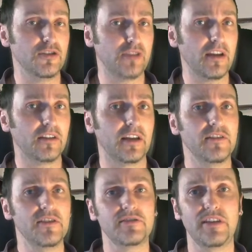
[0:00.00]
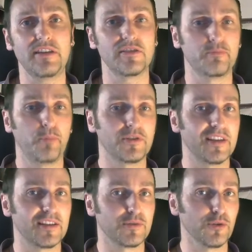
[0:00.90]
ich denke, dann ist dieses
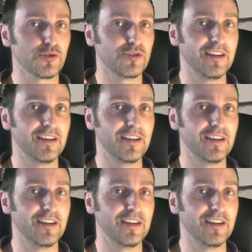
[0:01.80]
Prozessorchen